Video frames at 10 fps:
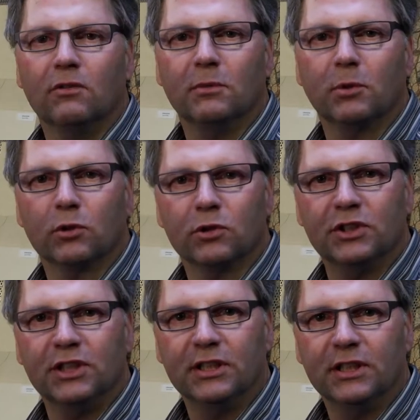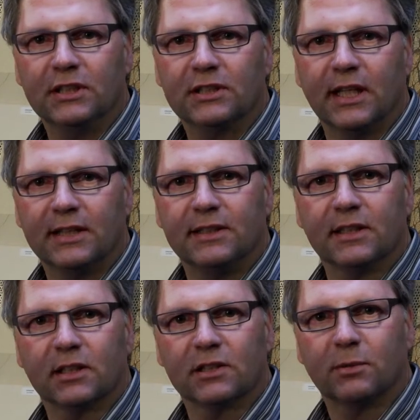Wir produzieren jetzt seit
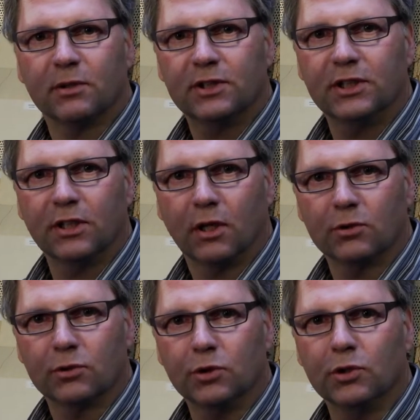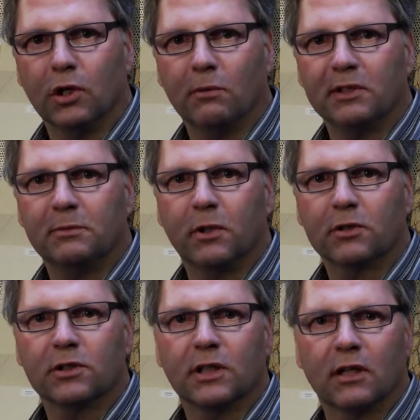ca. 20 Jahren
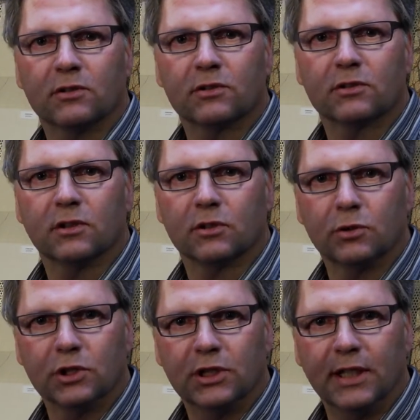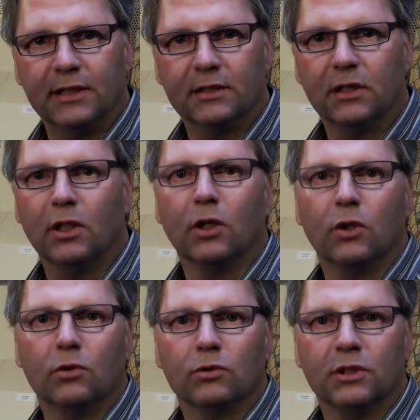Küchenarbeitsplatten aus Naturstein
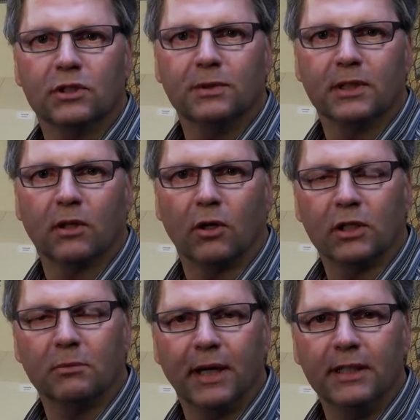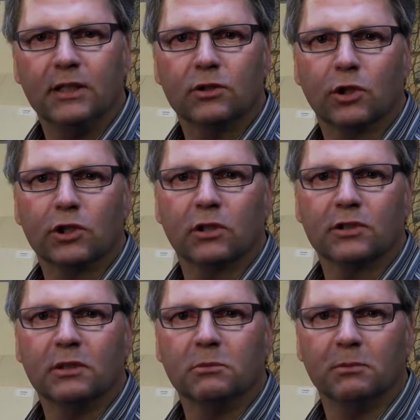und es werden allgemein in
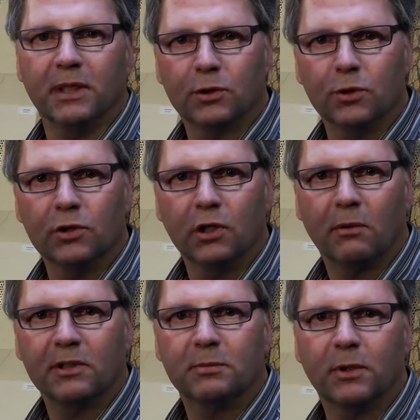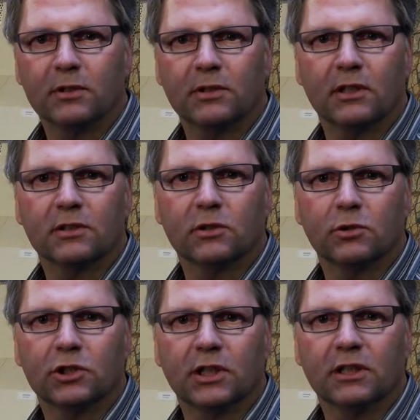Deutschland immer mehr Küchenarbeitsplatten aus
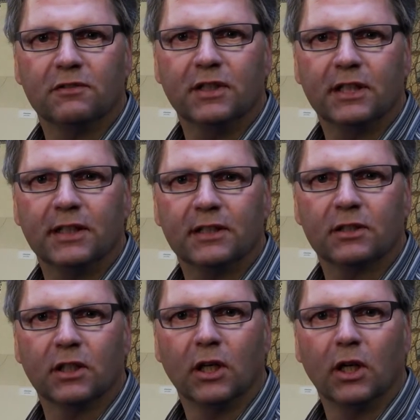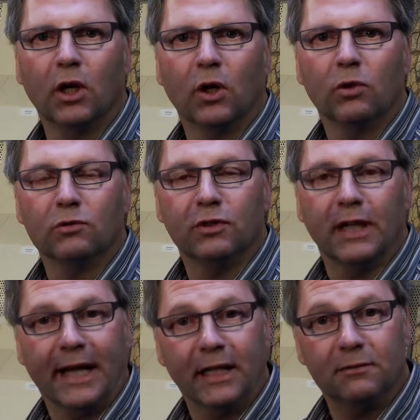Naturstein gefertigt und
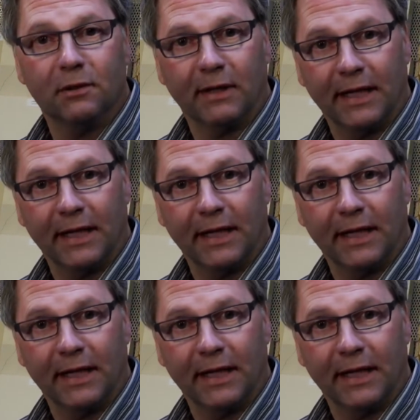vielleicht, wer